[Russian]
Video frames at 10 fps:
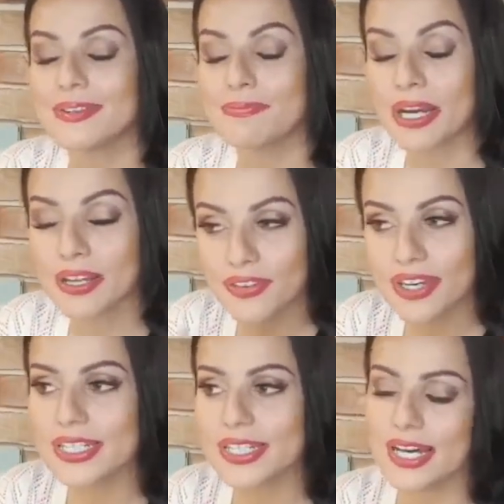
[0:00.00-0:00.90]
про
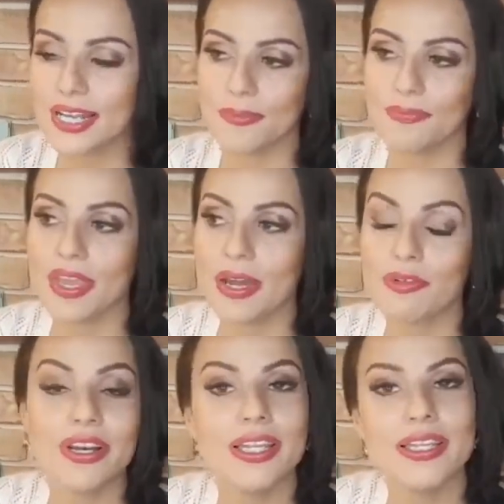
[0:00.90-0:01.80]
конференц-залы.
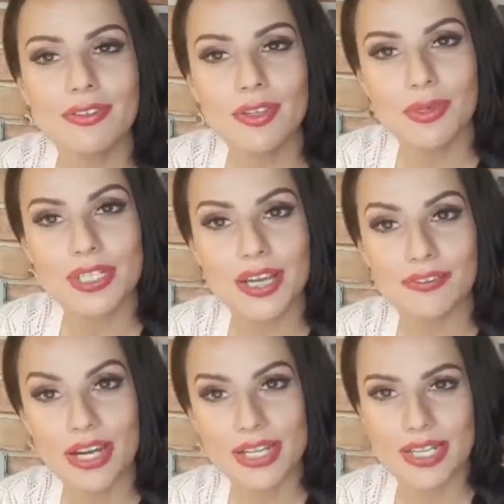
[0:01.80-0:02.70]
Буквально недавно мы
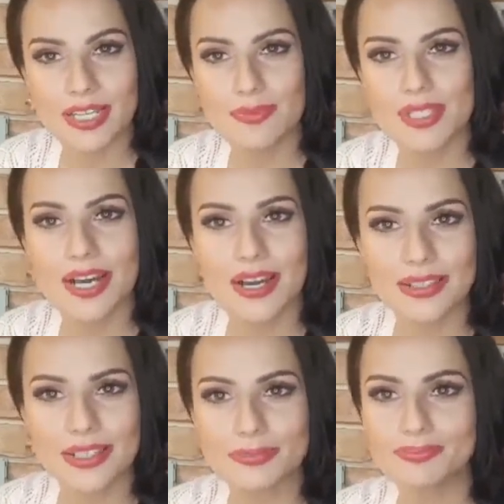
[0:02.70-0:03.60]
разговаривали с одним
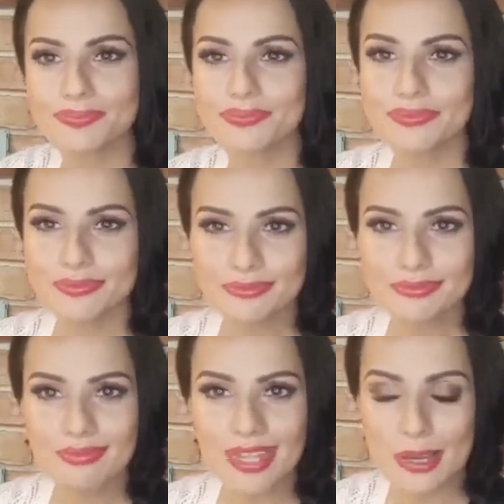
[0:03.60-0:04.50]
декоратором,
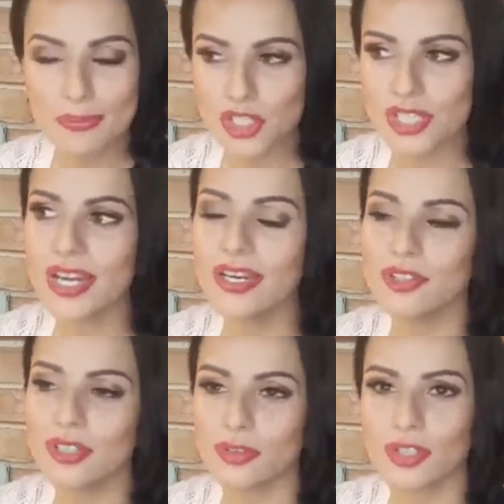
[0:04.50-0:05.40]
и обсуждали
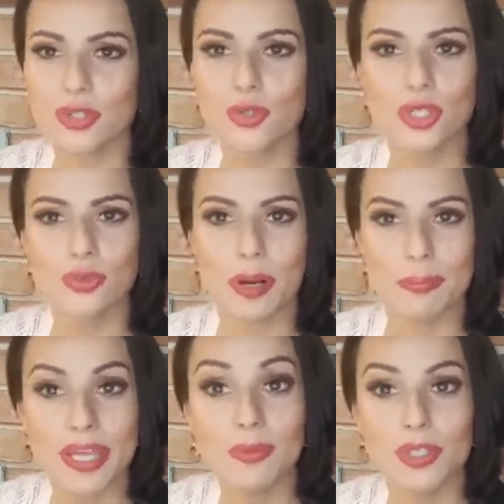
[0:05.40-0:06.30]
вот эту вот насущную
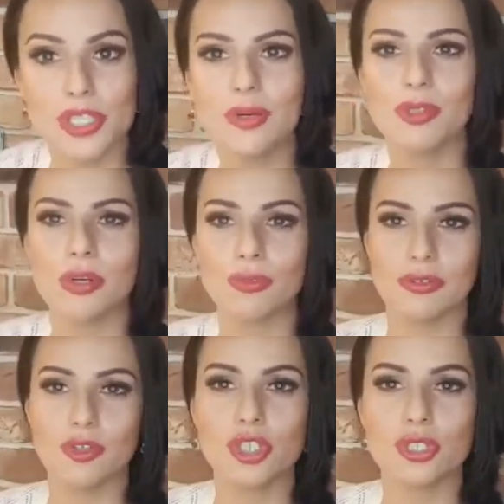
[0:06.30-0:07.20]
проблему, тему того,
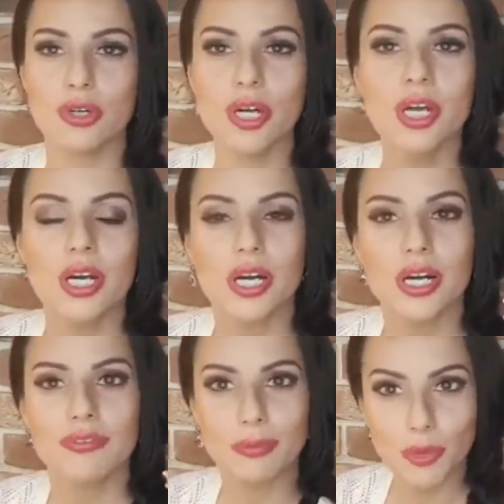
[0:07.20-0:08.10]
того что
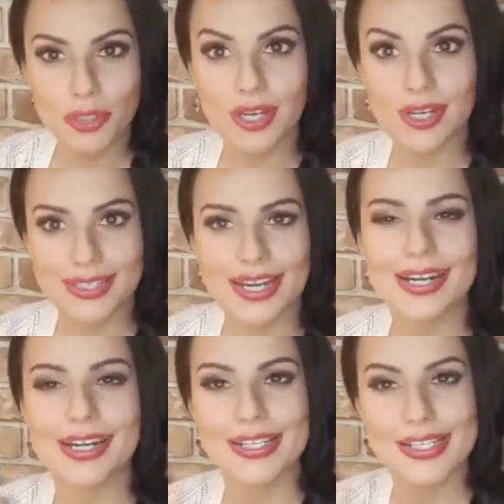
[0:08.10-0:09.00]
а, во многих
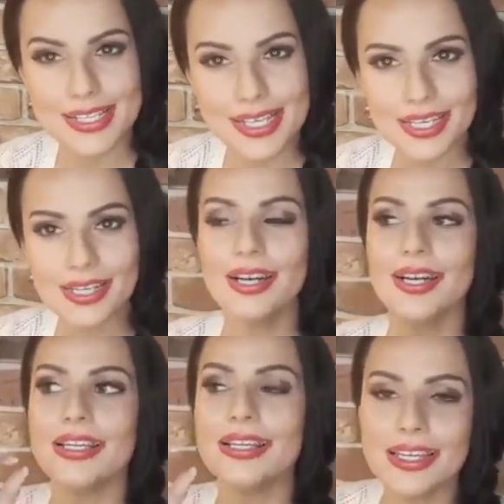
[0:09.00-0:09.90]
городах России
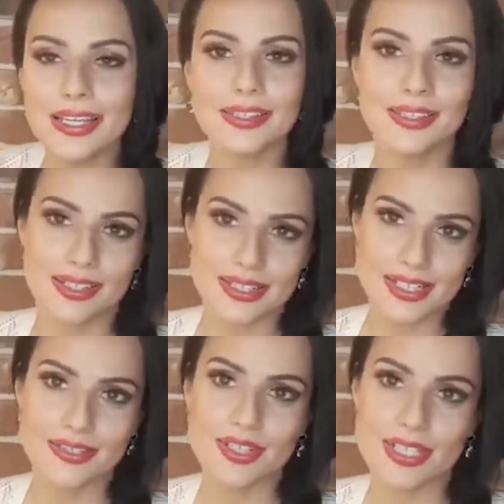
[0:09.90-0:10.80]
нет
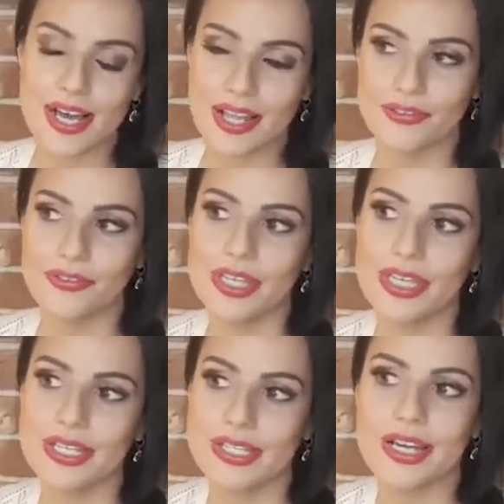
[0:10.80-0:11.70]
красивых залов.
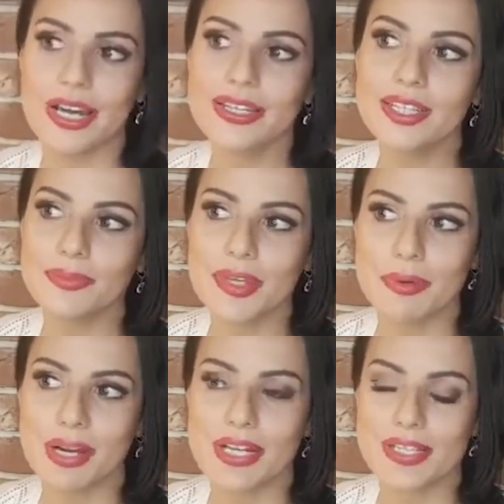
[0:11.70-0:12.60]
И декоратор мне
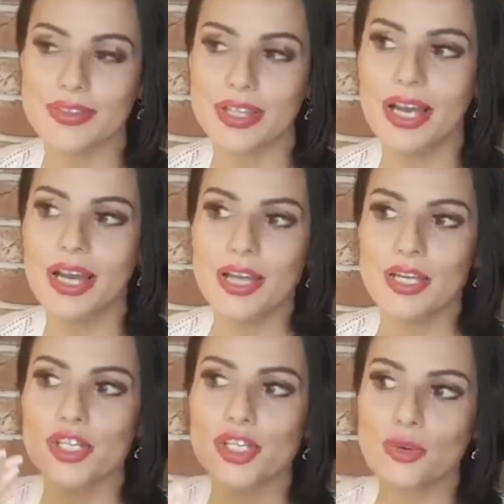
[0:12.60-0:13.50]
показывала
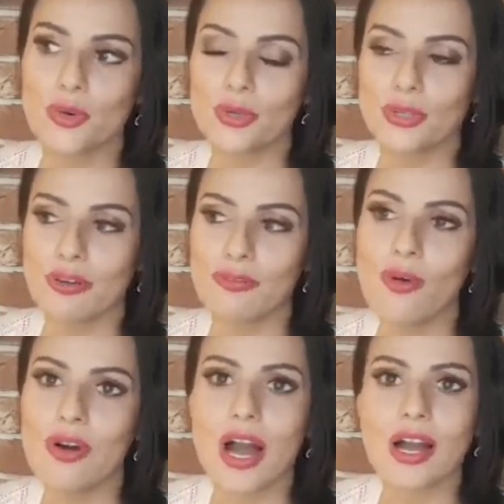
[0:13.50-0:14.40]
историю
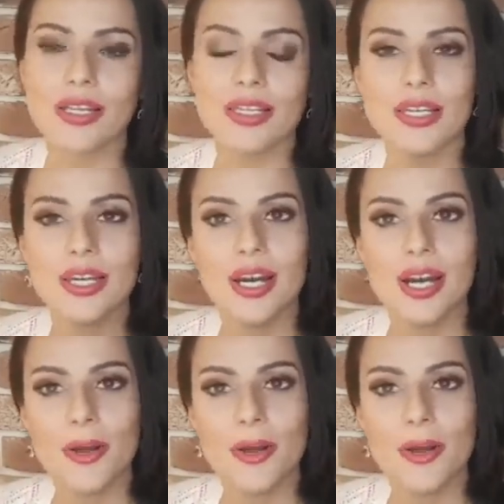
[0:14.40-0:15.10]
того, как они